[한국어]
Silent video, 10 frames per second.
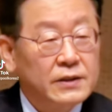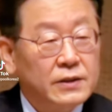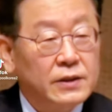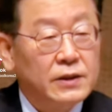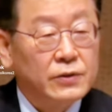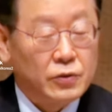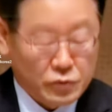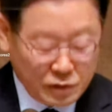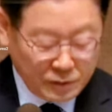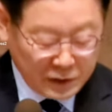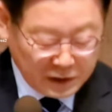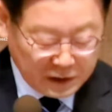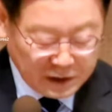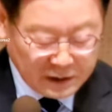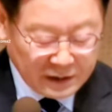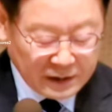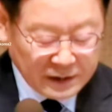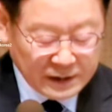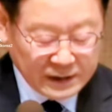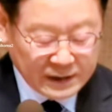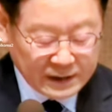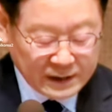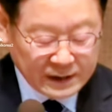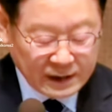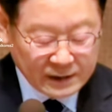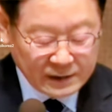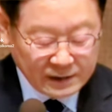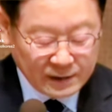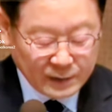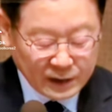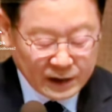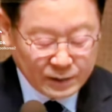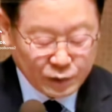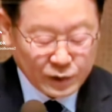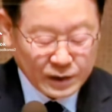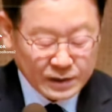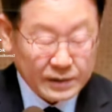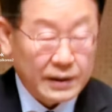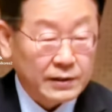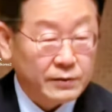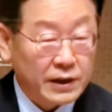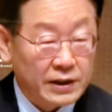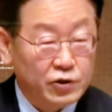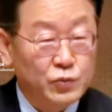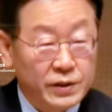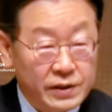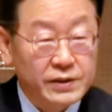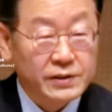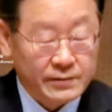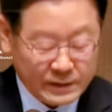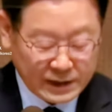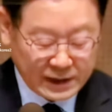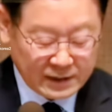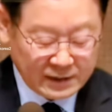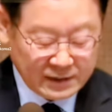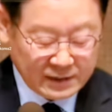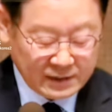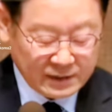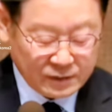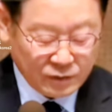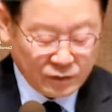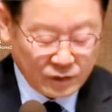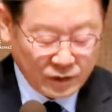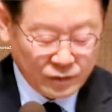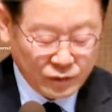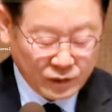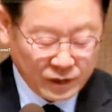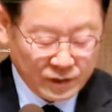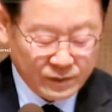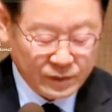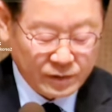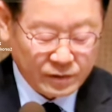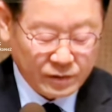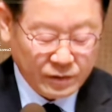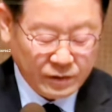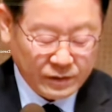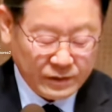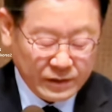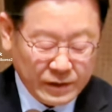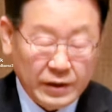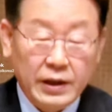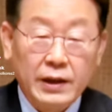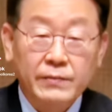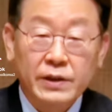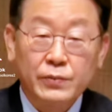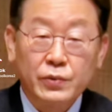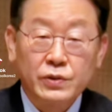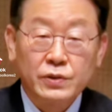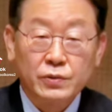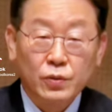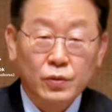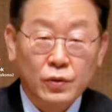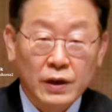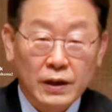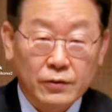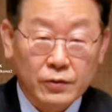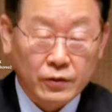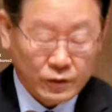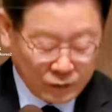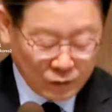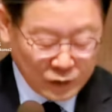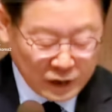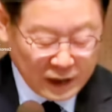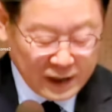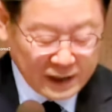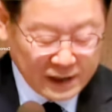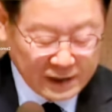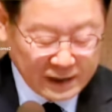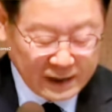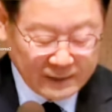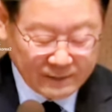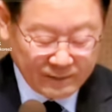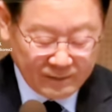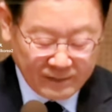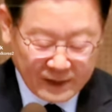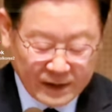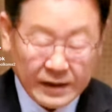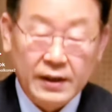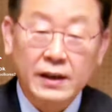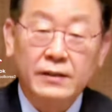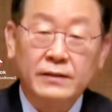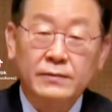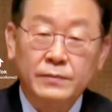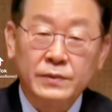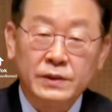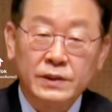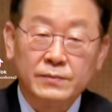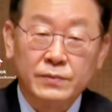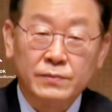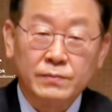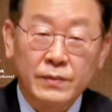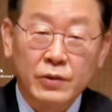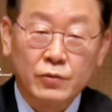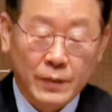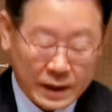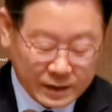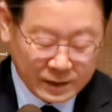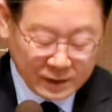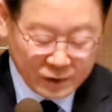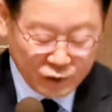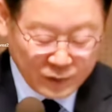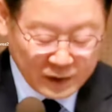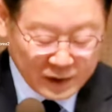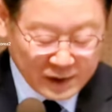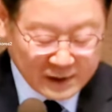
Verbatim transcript: 어, 교수님들은 어, 학생들을 만나지 못해서 아쉬움이 크실 겁니다. 또 연구원 여러분들도 함께 모여서 토론하고 논쟁해야 되는데 아, 많은 어려움이 있을 것